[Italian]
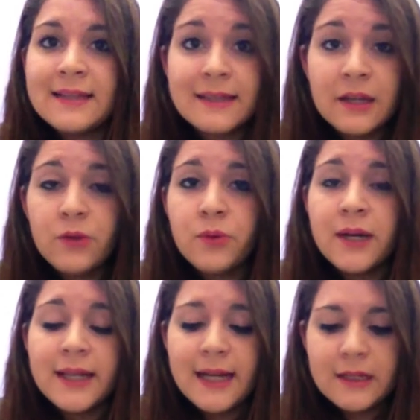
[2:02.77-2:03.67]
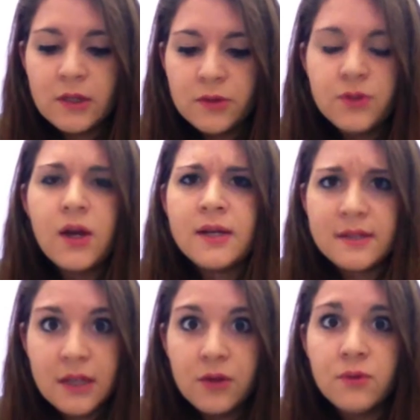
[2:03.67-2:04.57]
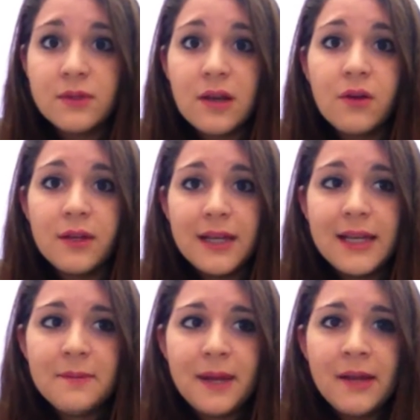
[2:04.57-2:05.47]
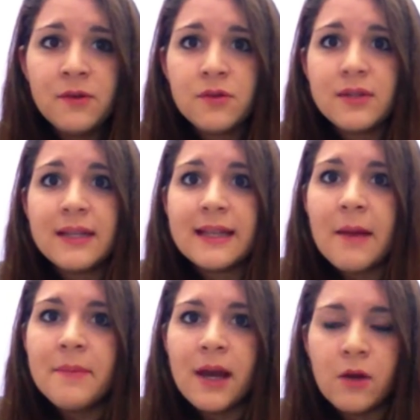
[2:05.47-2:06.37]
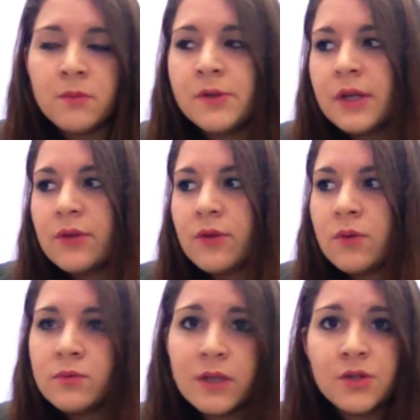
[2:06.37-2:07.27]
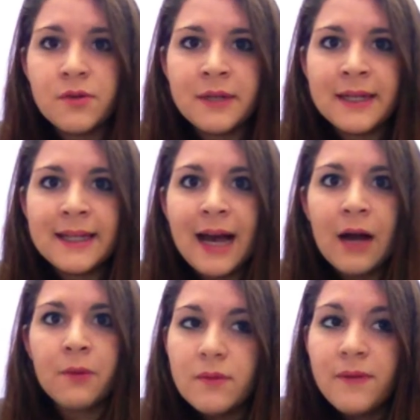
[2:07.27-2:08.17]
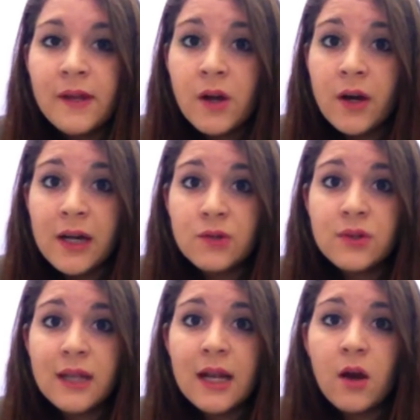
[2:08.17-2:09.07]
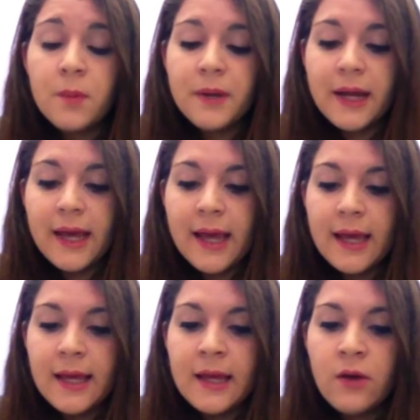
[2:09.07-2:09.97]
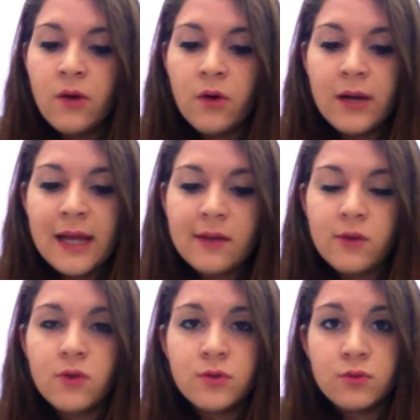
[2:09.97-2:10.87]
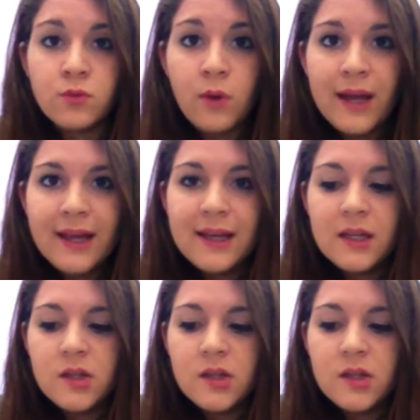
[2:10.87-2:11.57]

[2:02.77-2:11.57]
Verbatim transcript: scrittura, della traduzione, ha scritto un sacco di libri, nonostante abbia, come ho detto, una giovane età. Finora tutte le opere che io ho letto sue